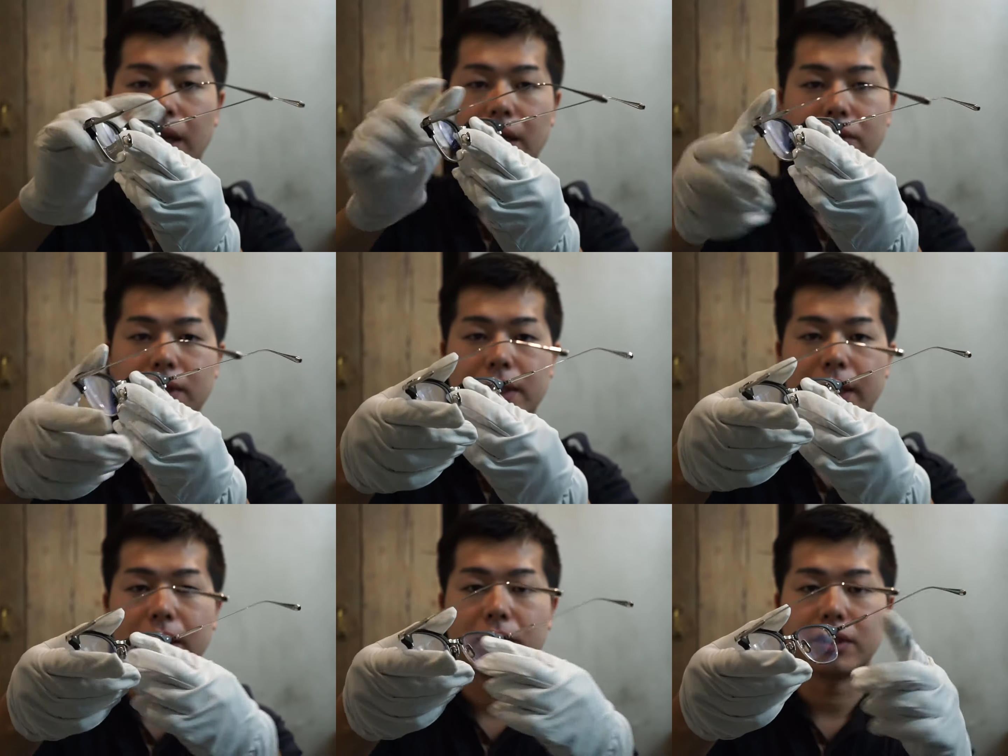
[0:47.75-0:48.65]
あとです
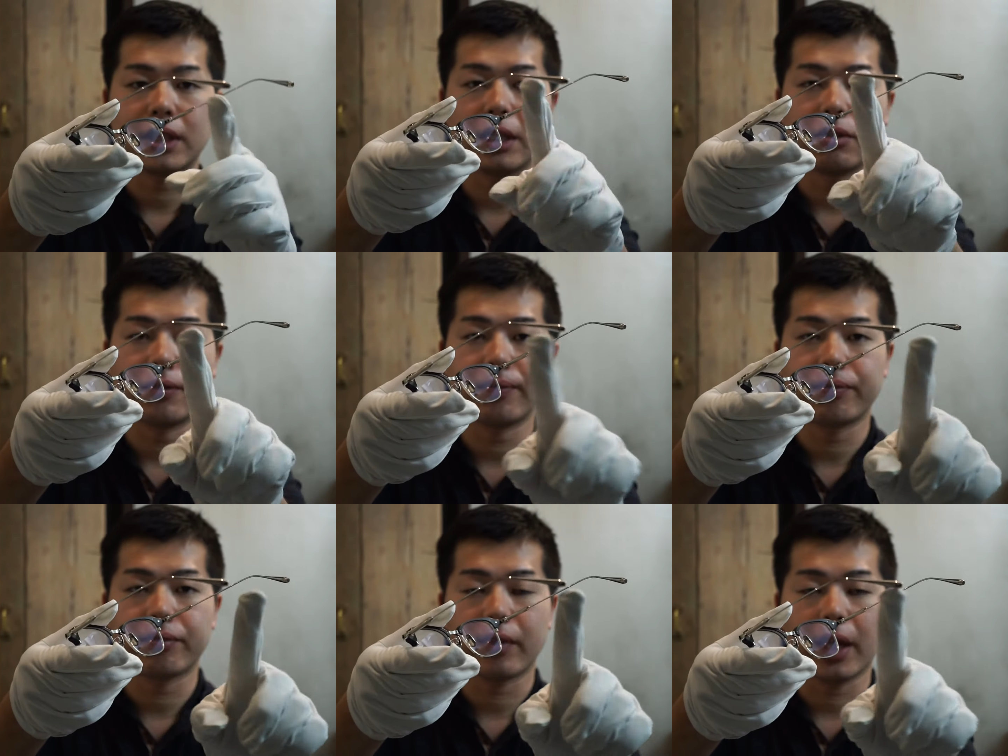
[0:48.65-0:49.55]
ね、こちらの
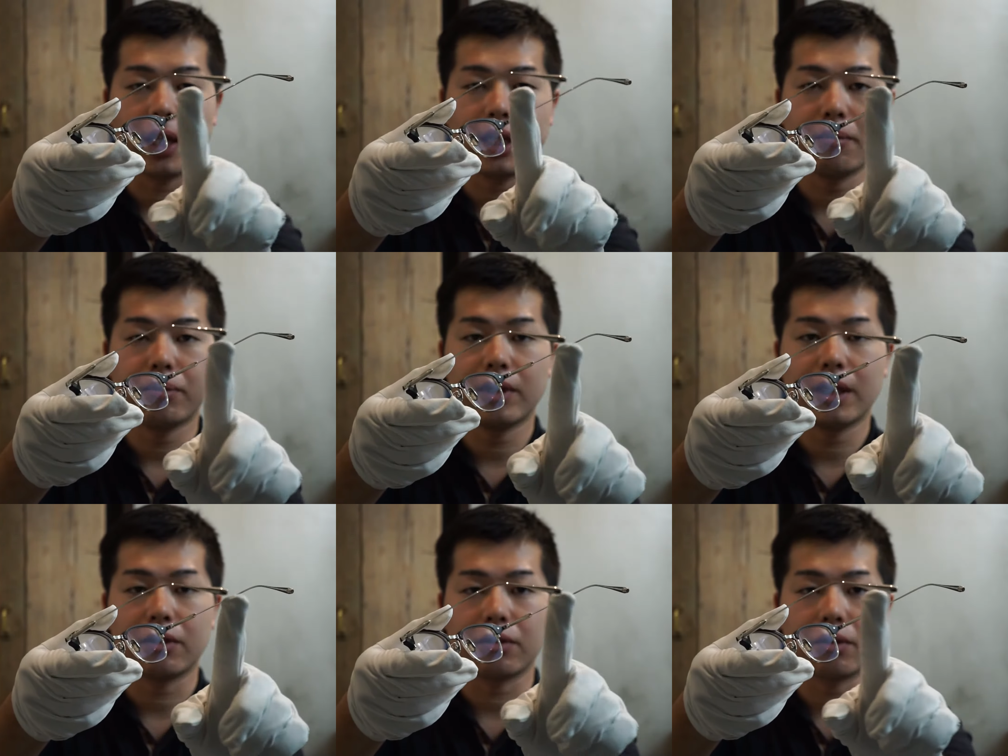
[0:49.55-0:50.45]

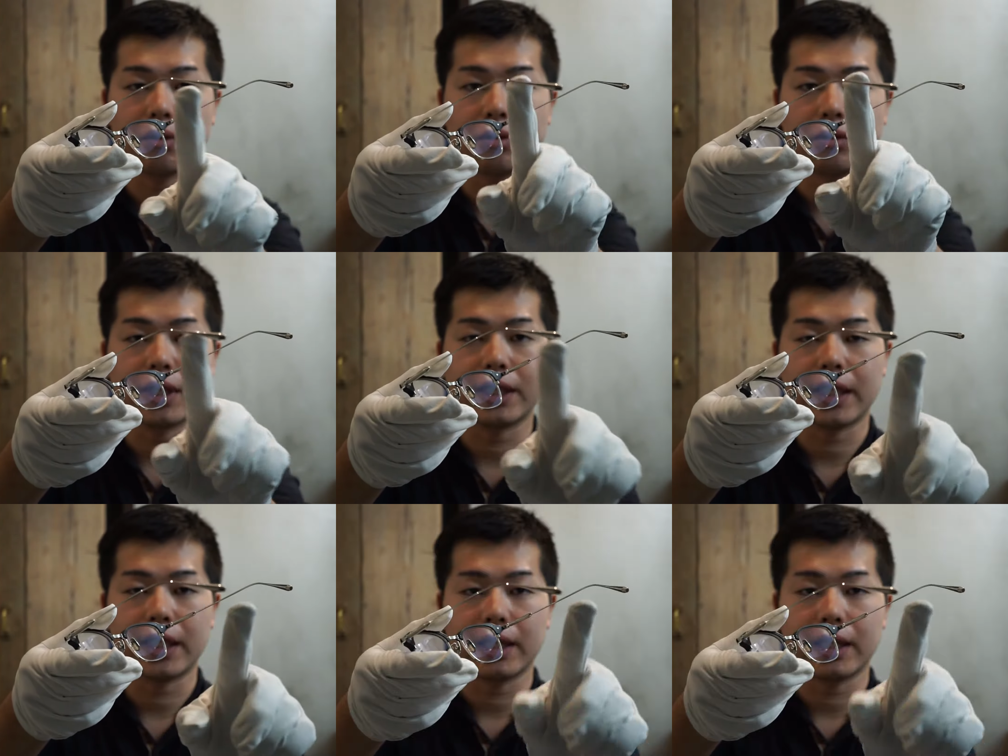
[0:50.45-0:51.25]
テンプレーンのこのデザイン、